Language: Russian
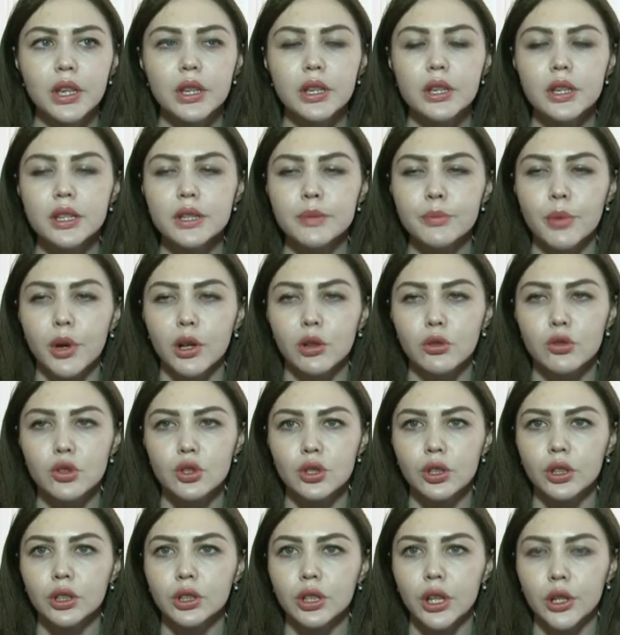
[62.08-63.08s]
и
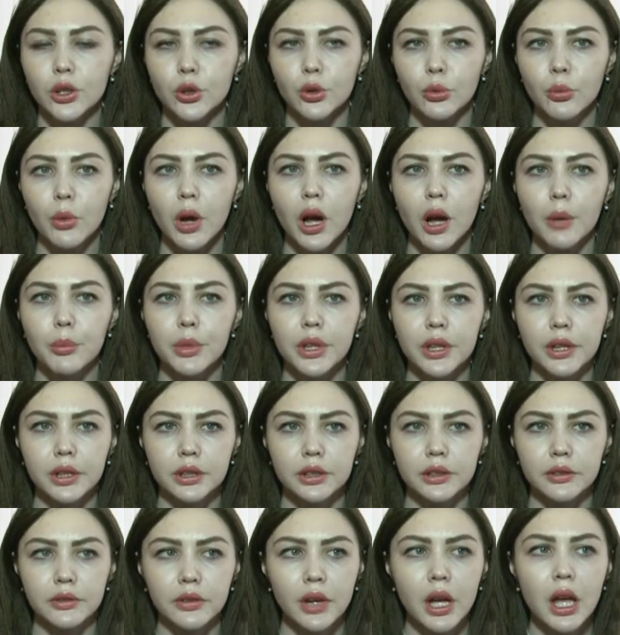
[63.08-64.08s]
расположенных на нем
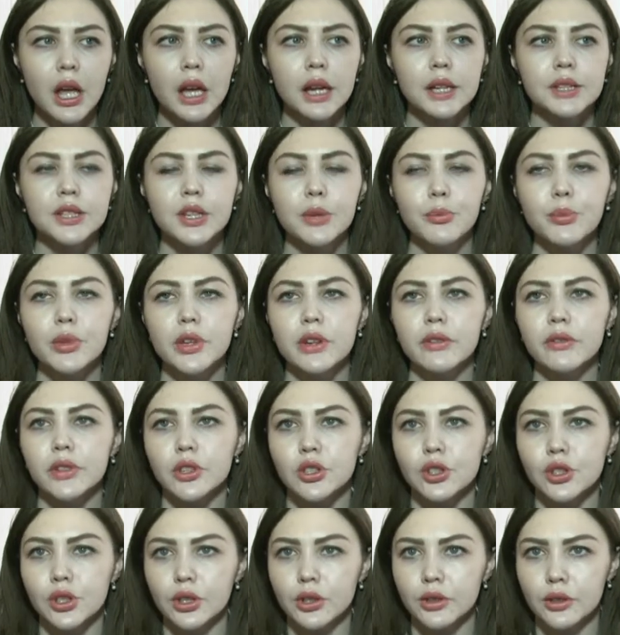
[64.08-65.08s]
объектов, где
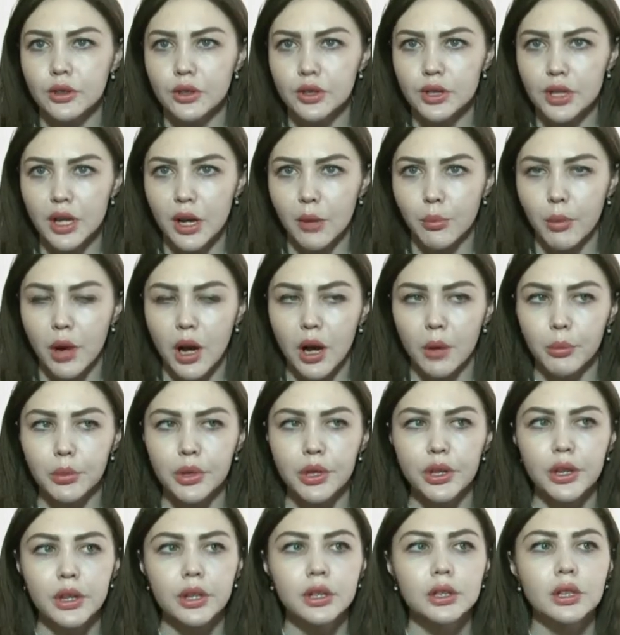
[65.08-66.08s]
первичен сам
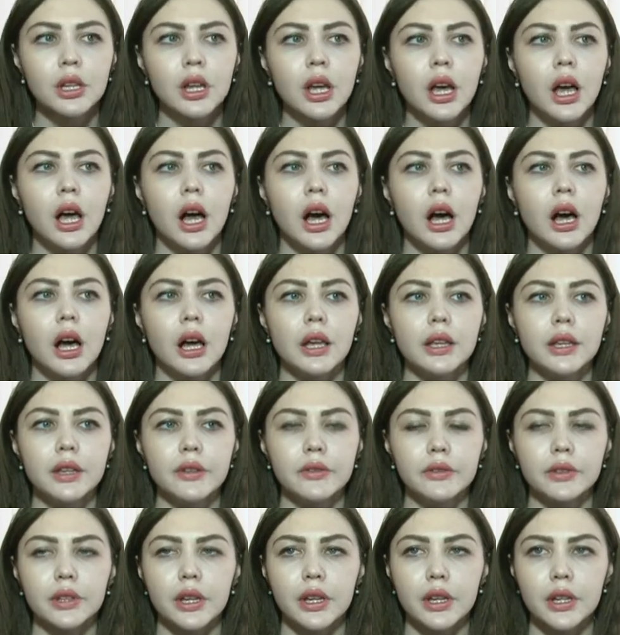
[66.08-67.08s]
объект и
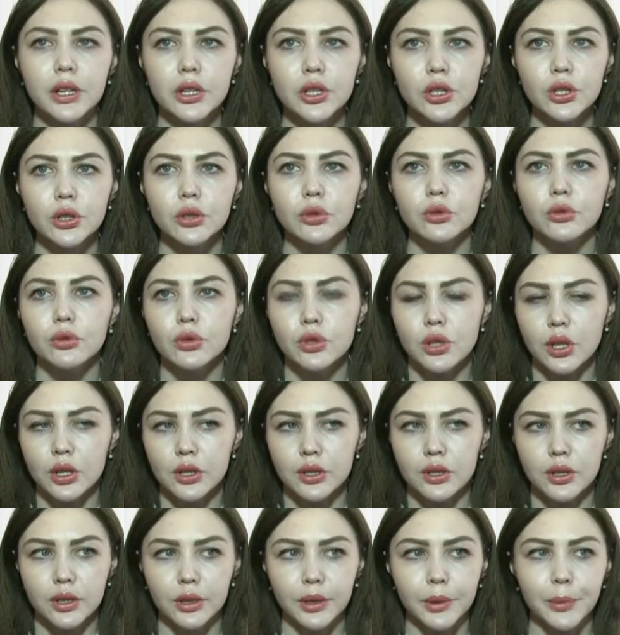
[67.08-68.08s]
вторичен
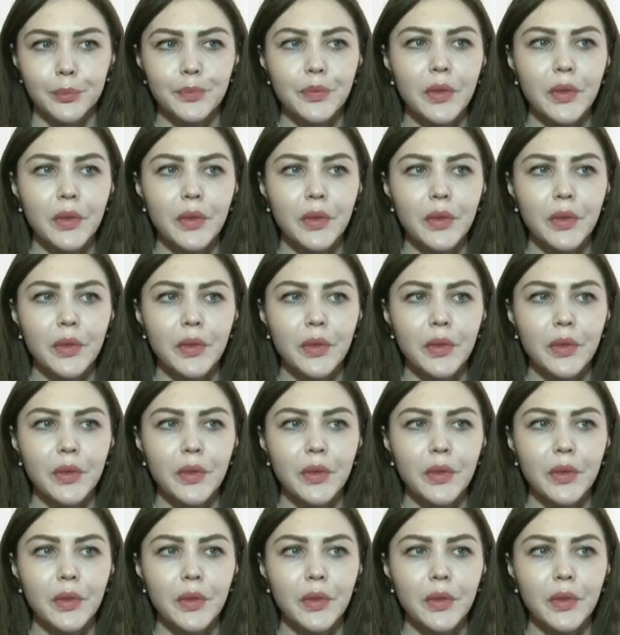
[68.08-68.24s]
участок.